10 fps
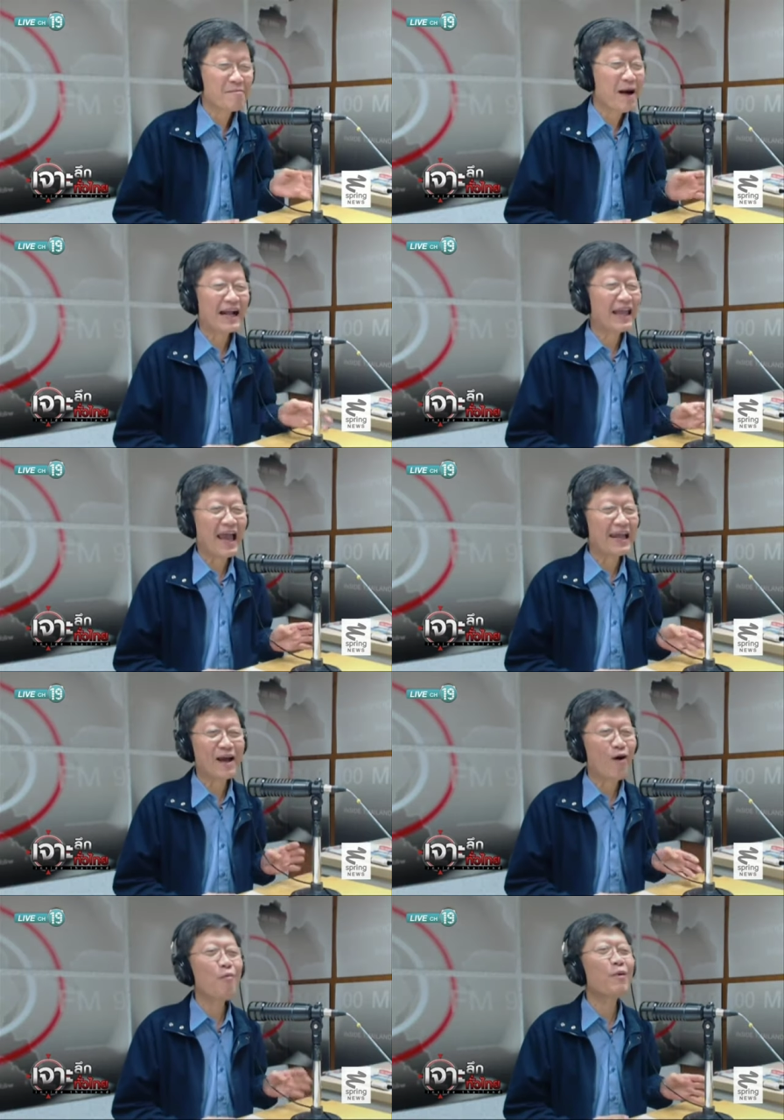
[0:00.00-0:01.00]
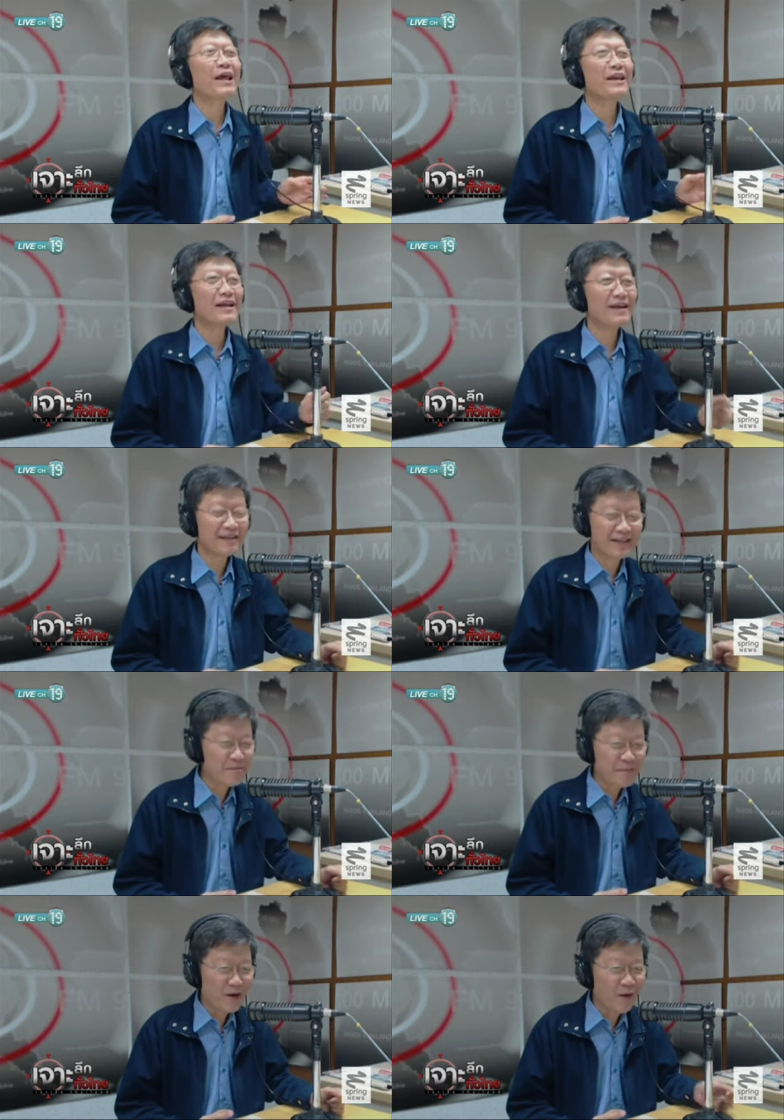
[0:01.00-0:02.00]
ปากหมาแก่เนี่ย อมลิ้นฮะ
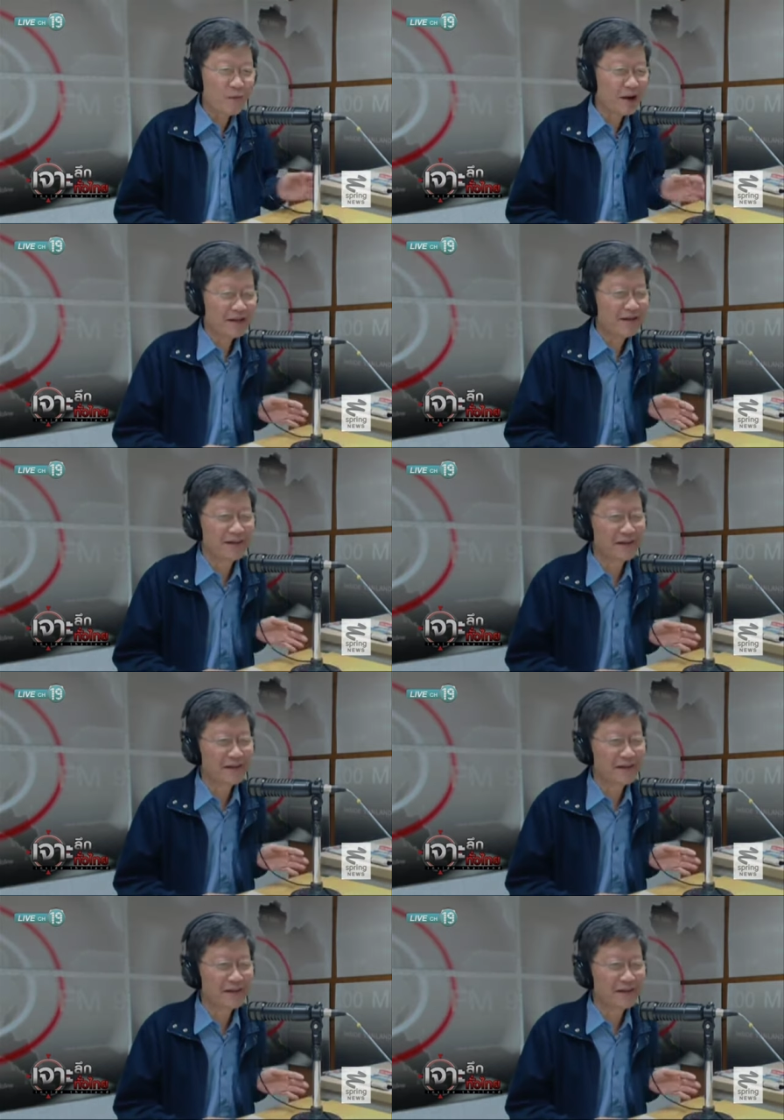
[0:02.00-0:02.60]
ถ้าไม่อมลิ้น